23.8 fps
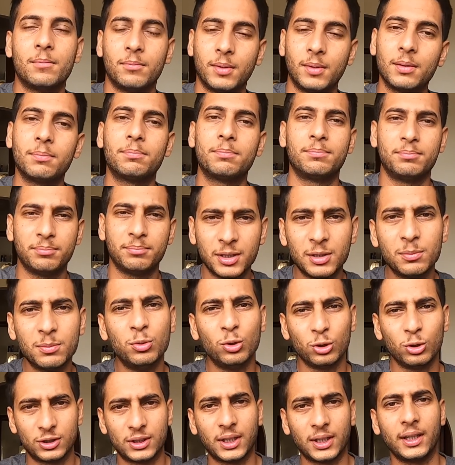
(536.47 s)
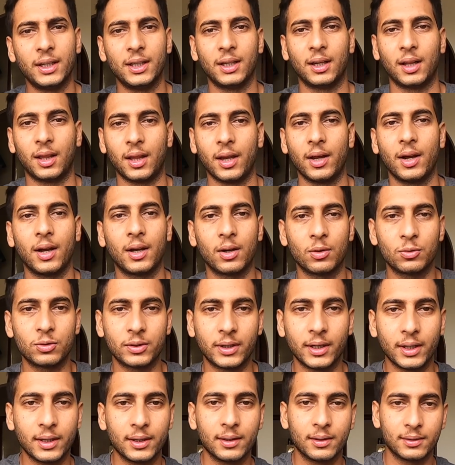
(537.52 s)
मतलब मजबूत सा नहीं लगता है अगर
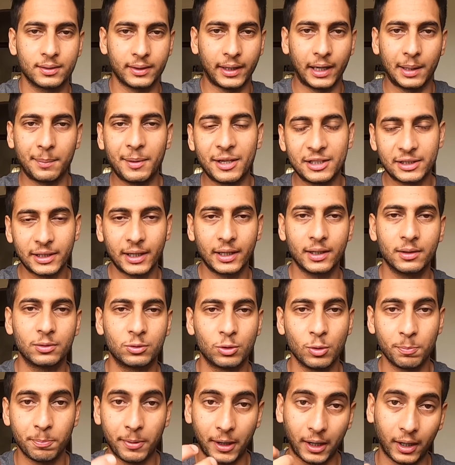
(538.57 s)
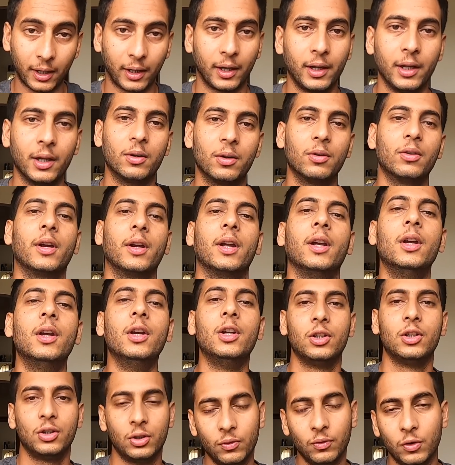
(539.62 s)
उसके साइड बाय साइड इसको पकड़ के देखोगे
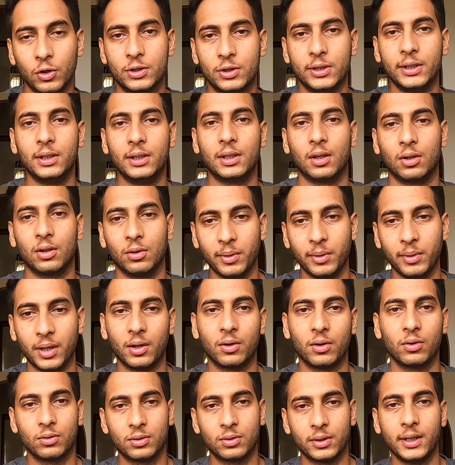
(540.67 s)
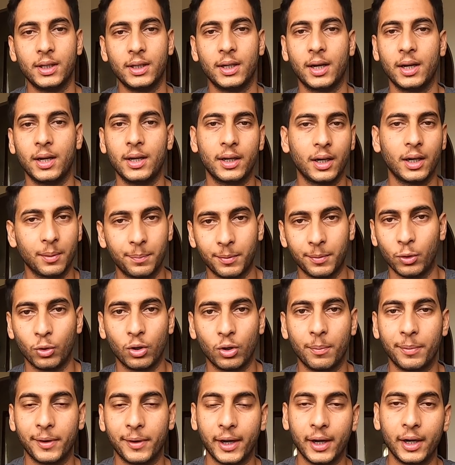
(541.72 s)
तो वो सीन था मेरे को तो सही लगा लेकिन अपन लोग
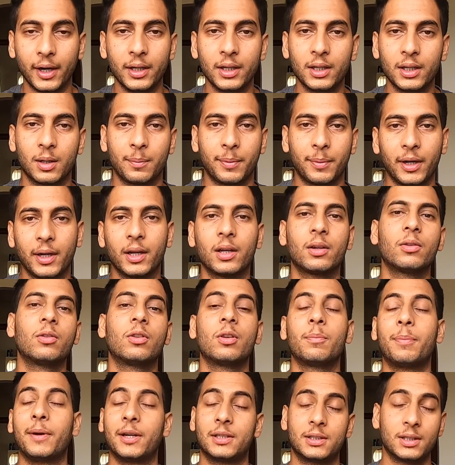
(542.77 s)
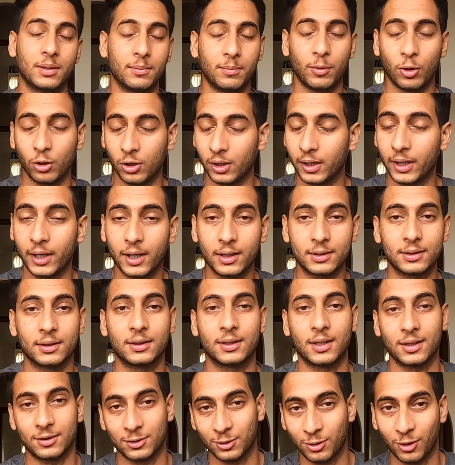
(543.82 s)
अपग्रेड नहीं कर पाएंगे क्योंकि पैसा बहुत लगेगा
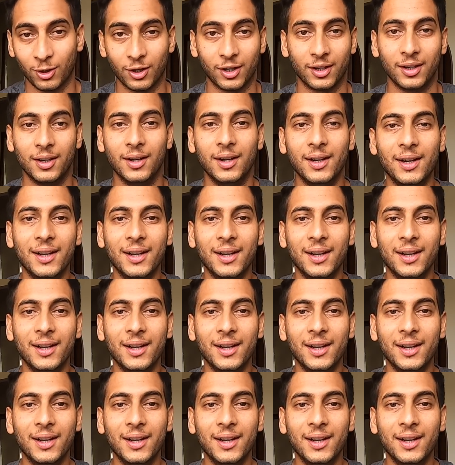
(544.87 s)
सत्रह सौ डॉलर